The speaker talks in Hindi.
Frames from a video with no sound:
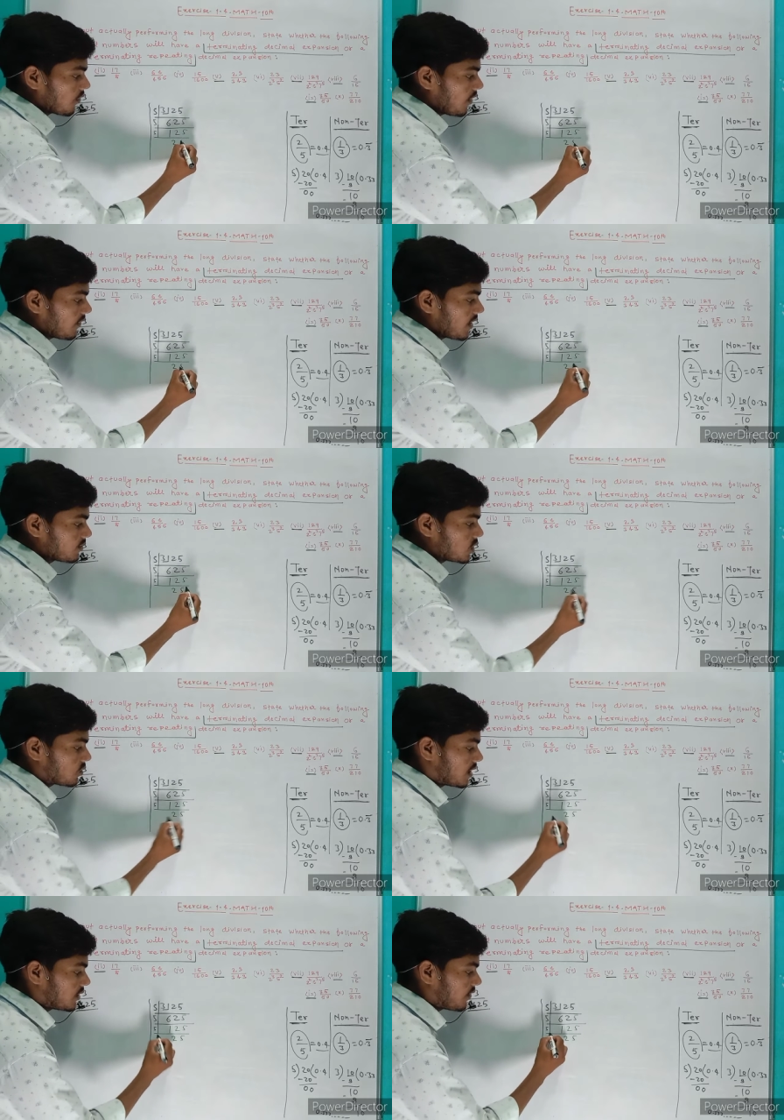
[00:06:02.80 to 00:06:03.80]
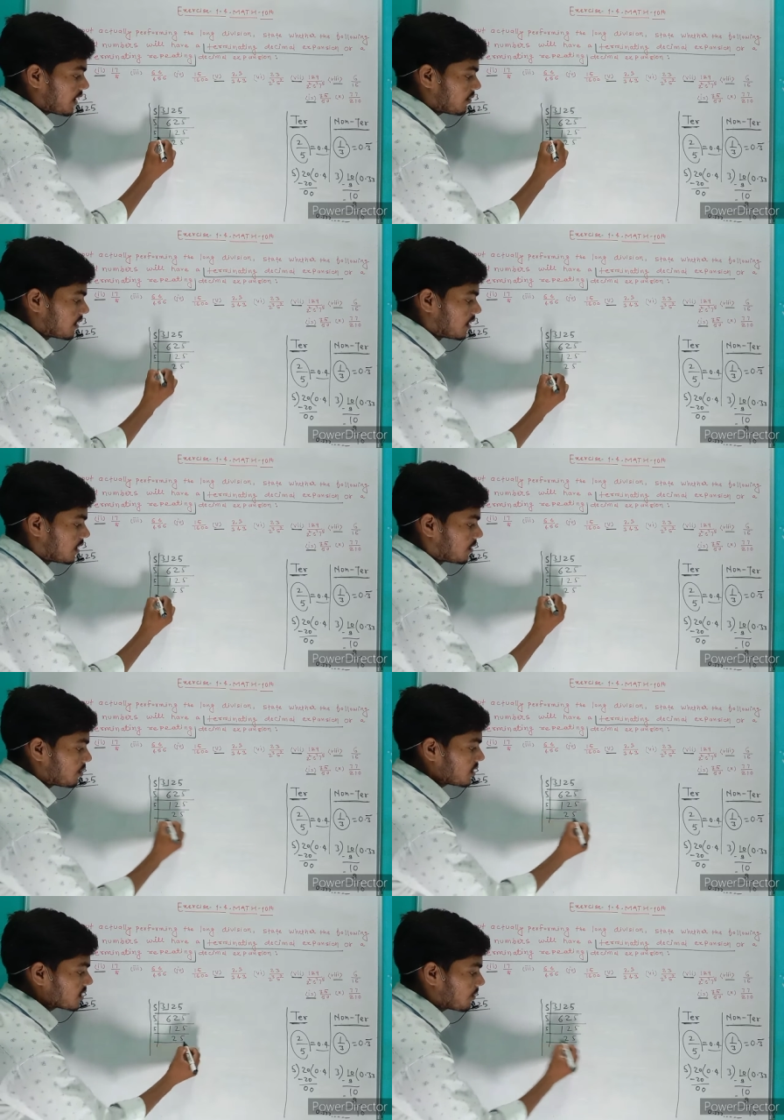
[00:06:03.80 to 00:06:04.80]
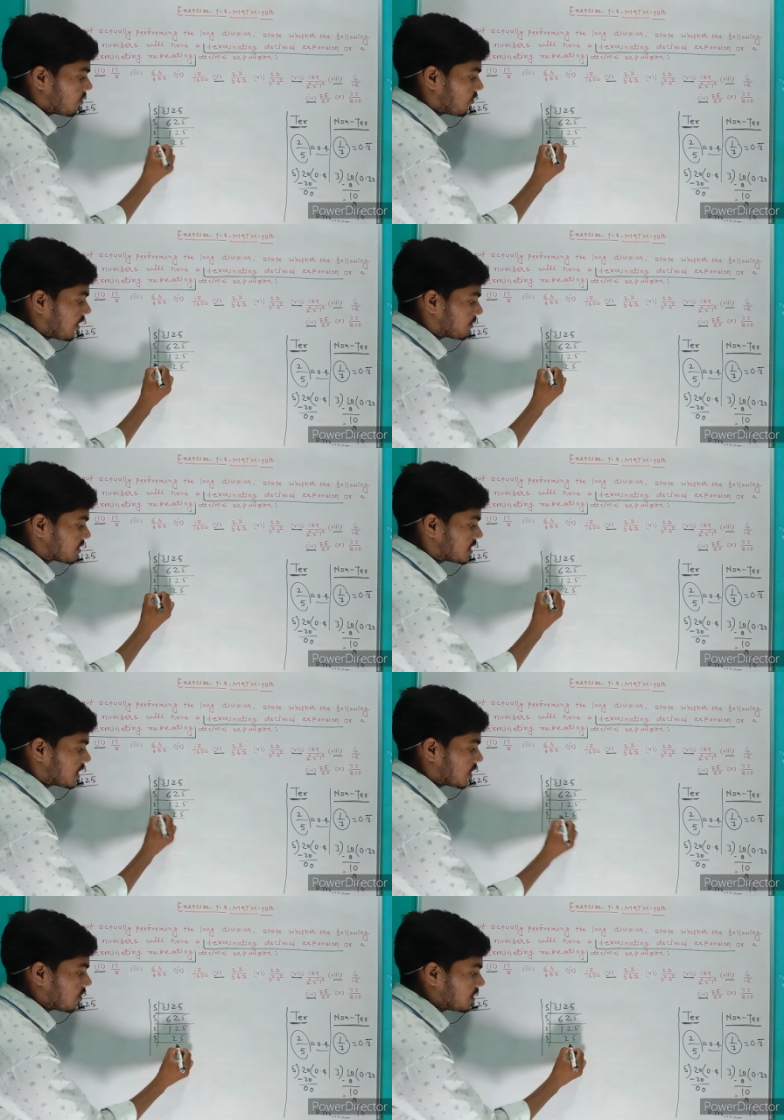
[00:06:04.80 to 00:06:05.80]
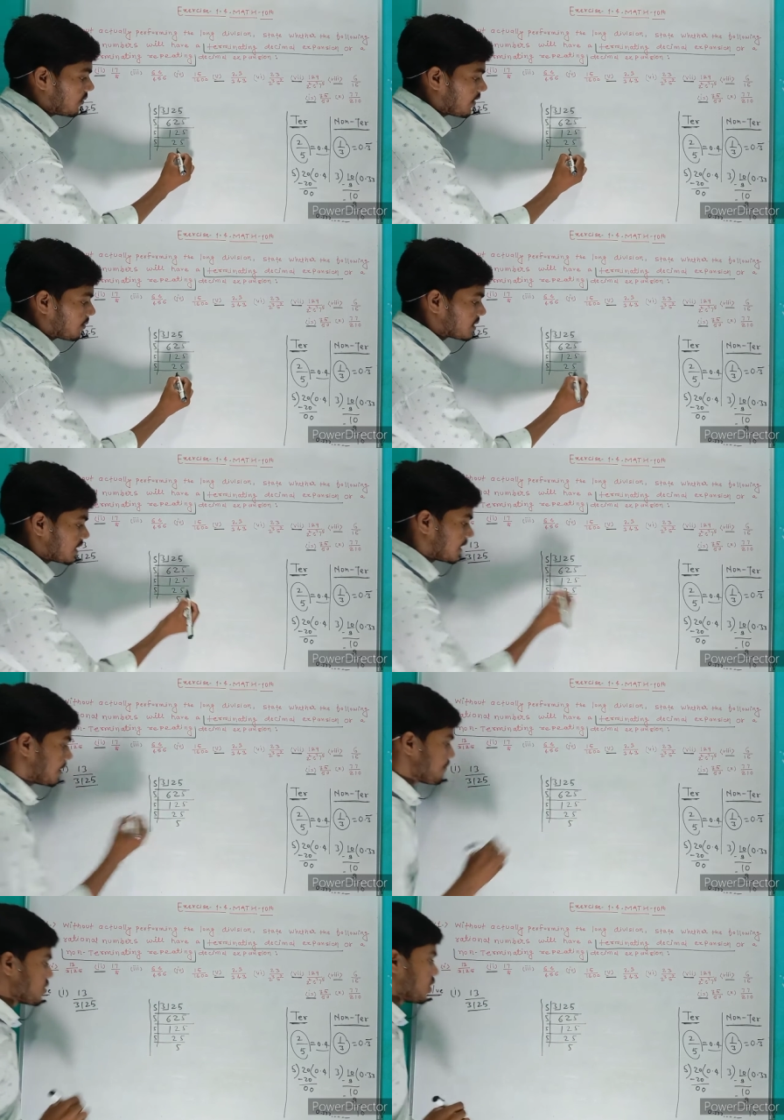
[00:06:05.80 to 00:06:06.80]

और फाइव फाइव जै ट्वेंटी फाइव फिर से हम लोग फाइव से ले जाएंगे और ये फाइव आ जाएगा